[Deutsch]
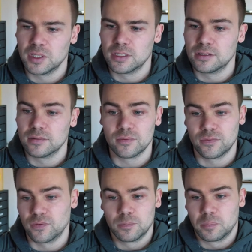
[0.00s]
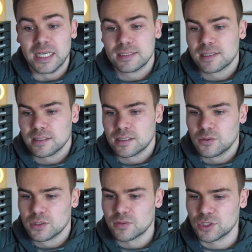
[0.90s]
äh, beidseitig
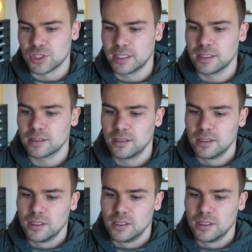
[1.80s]
höchstwahrscheinlich.